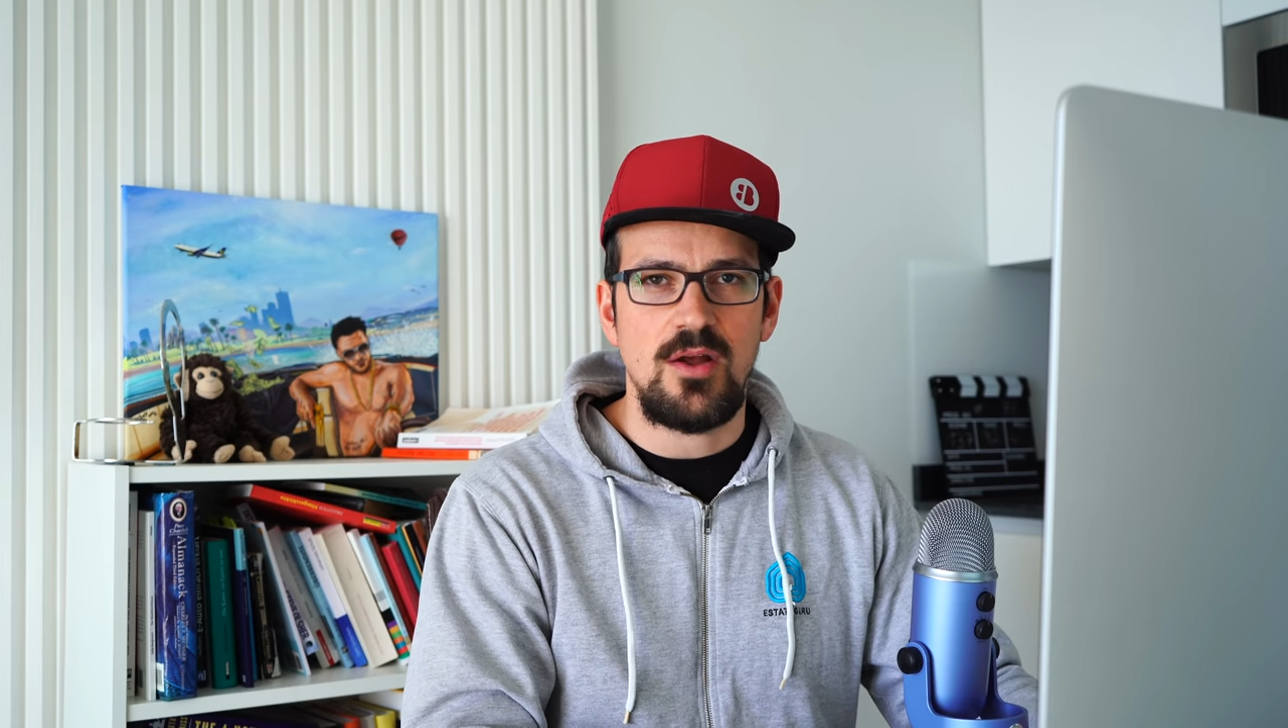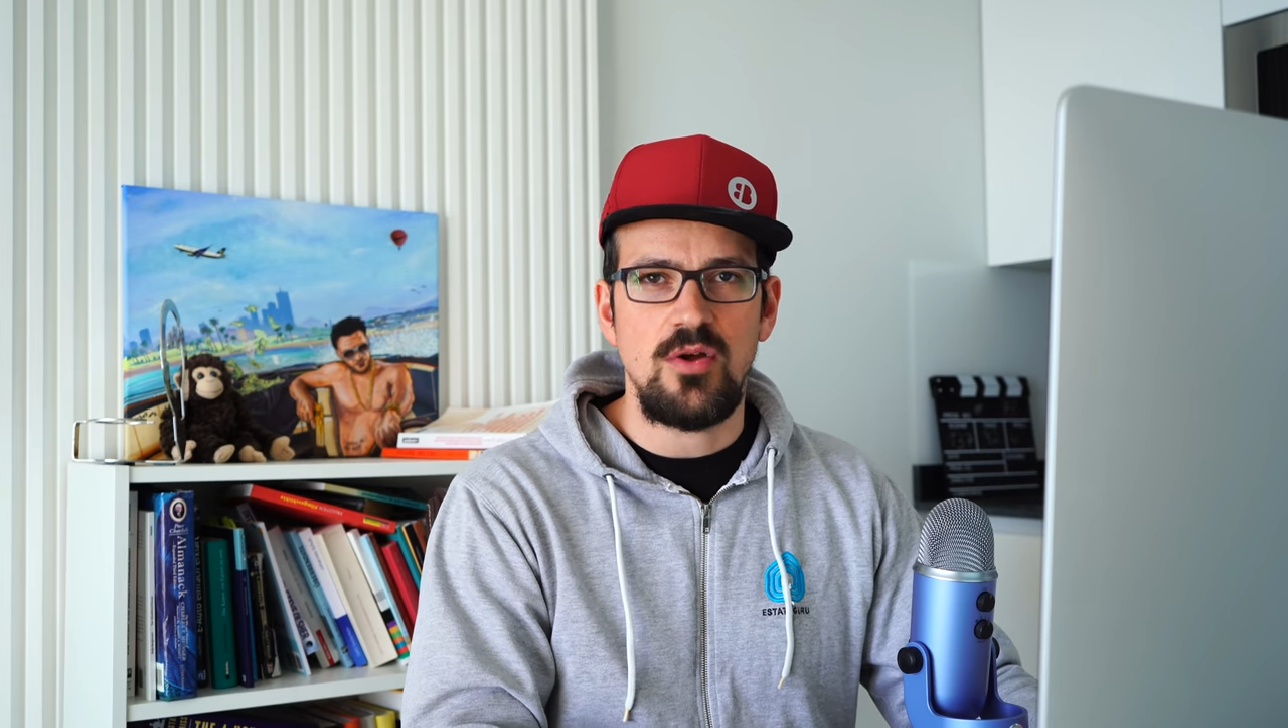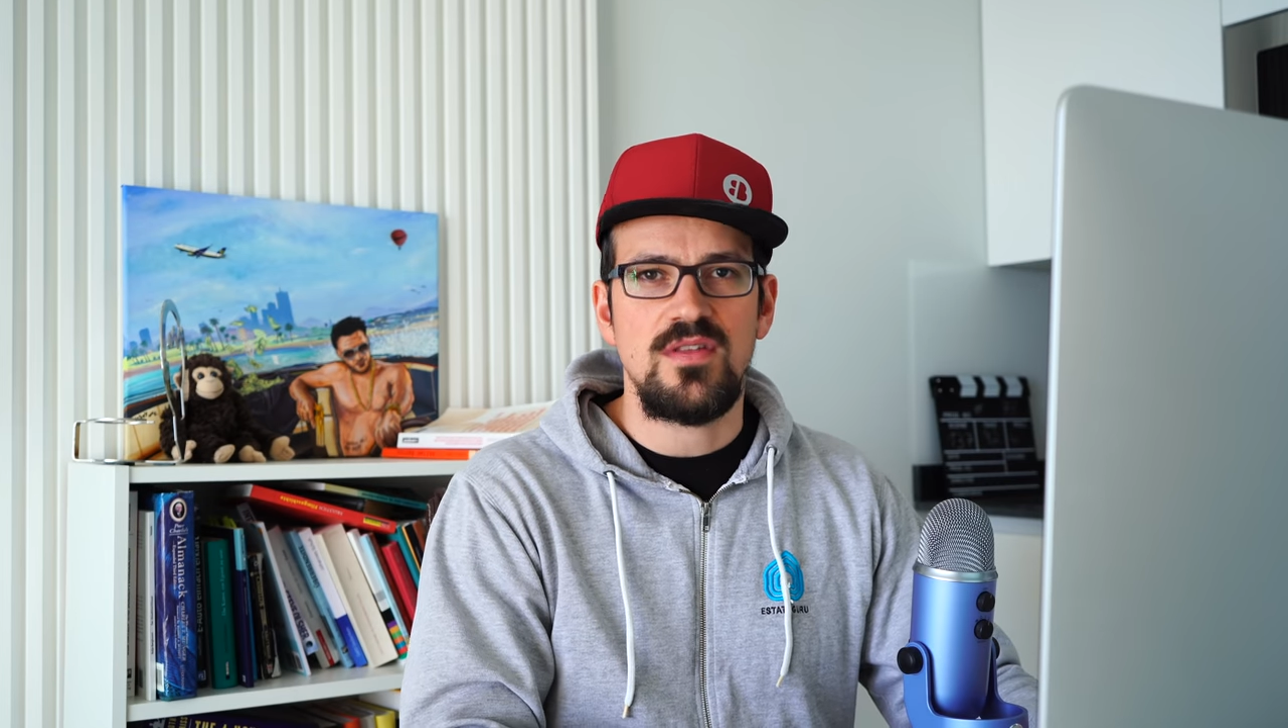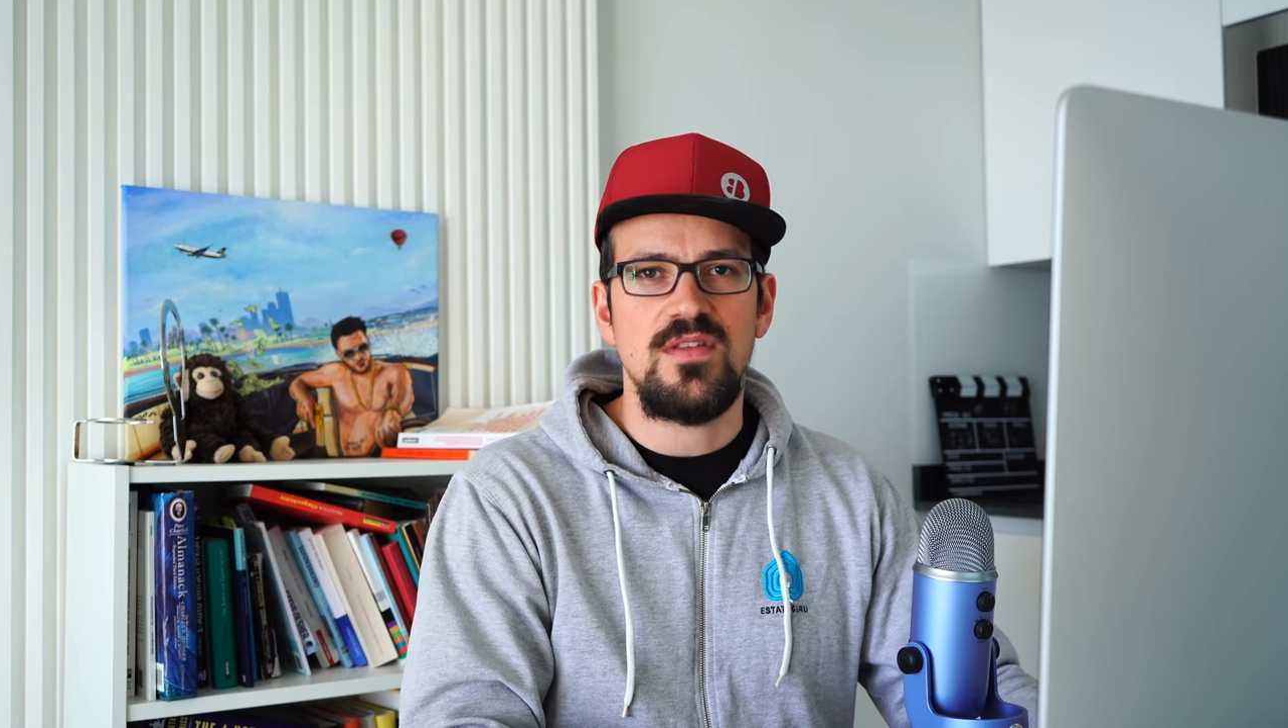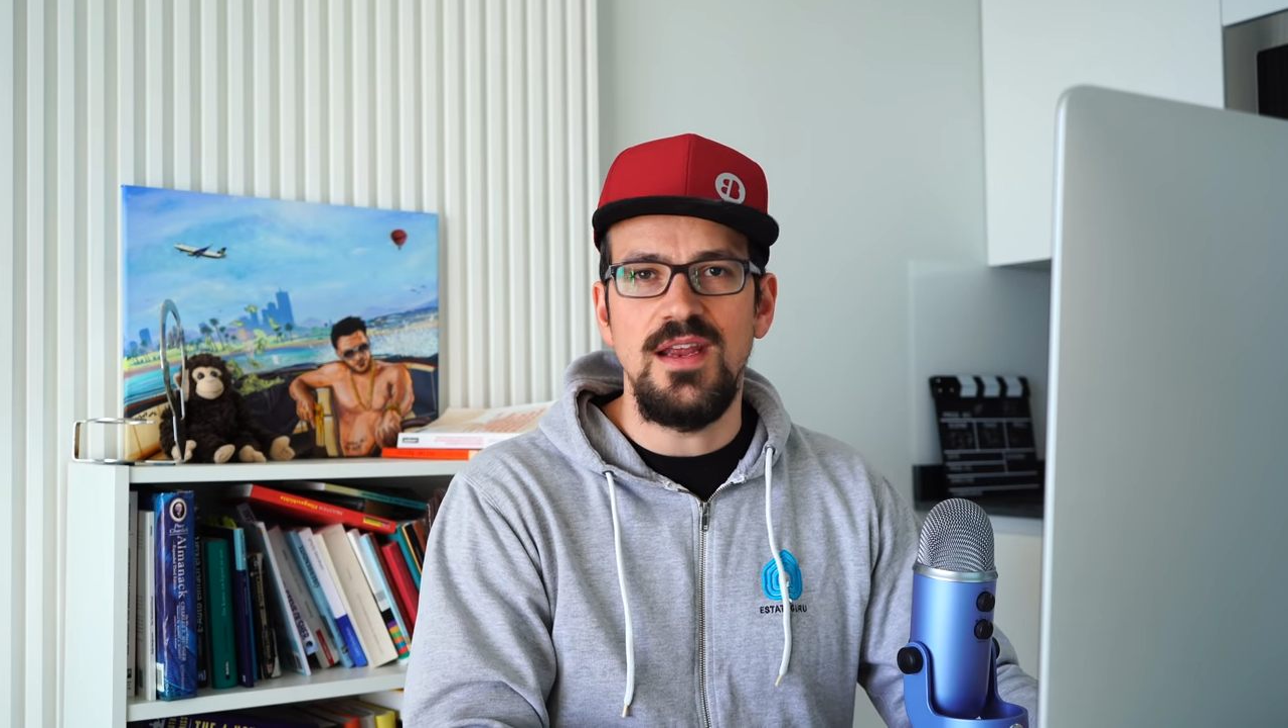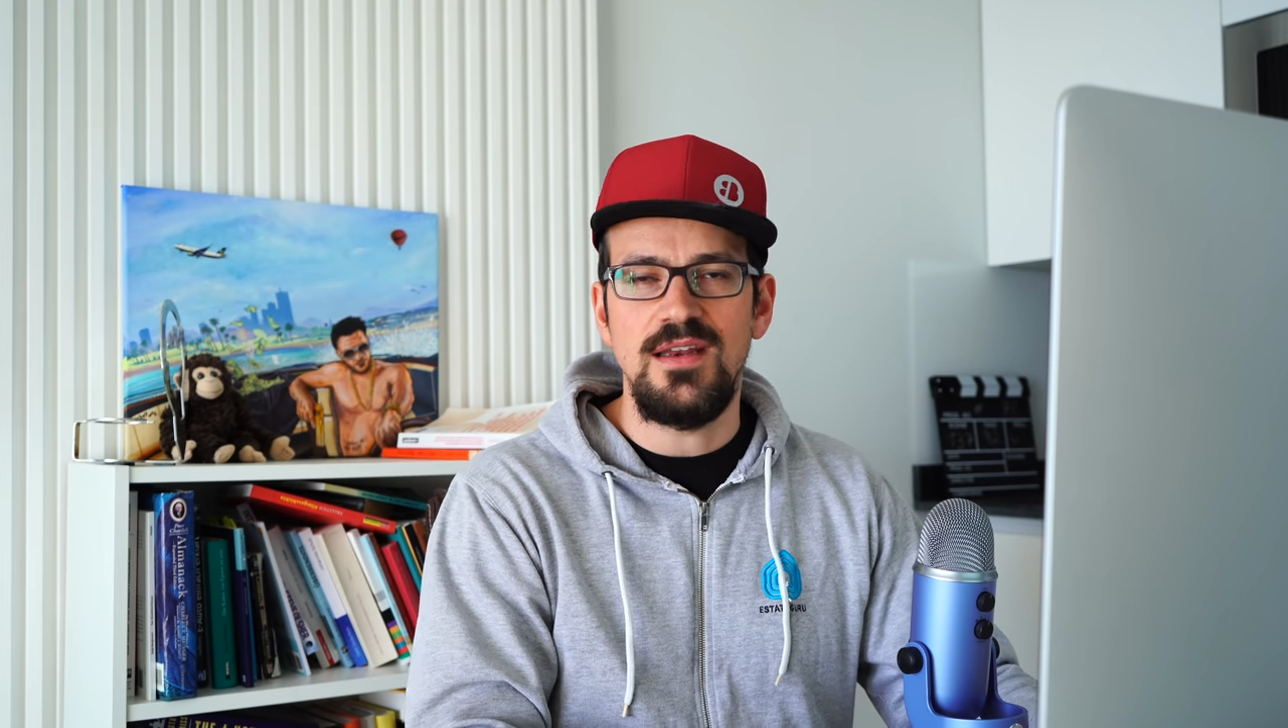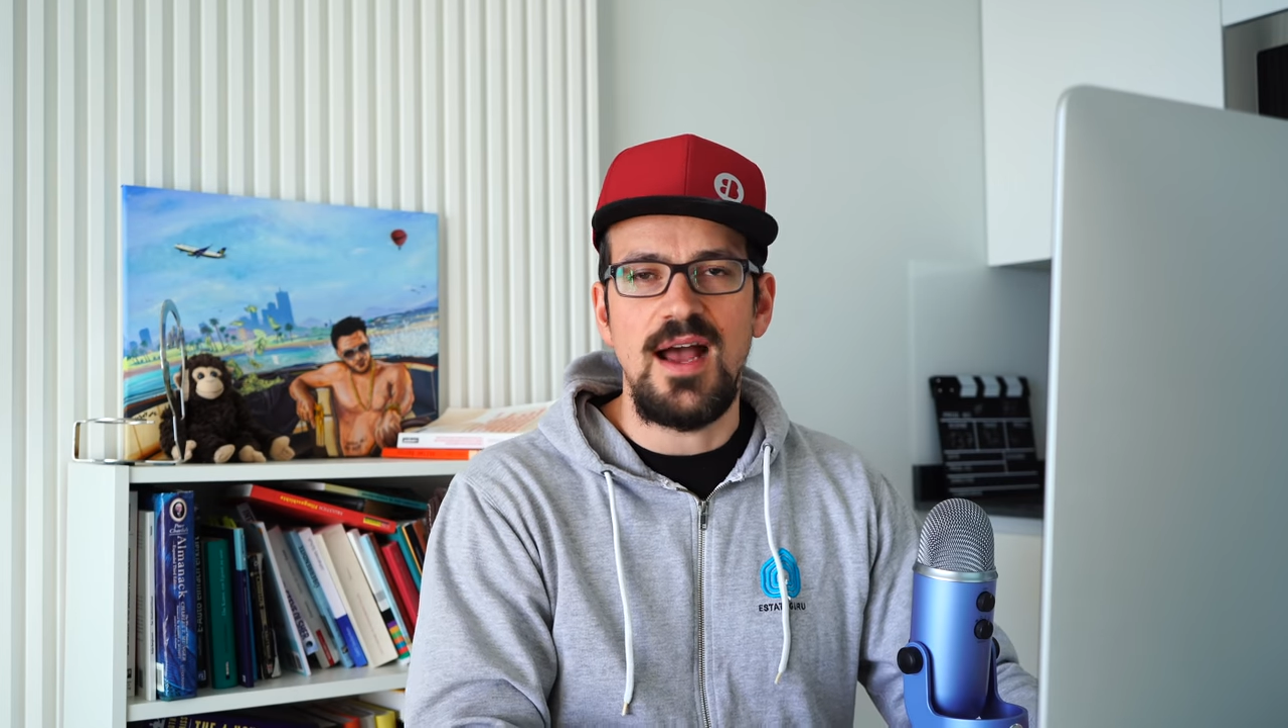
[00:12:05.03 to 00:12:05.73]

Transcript: auch zehn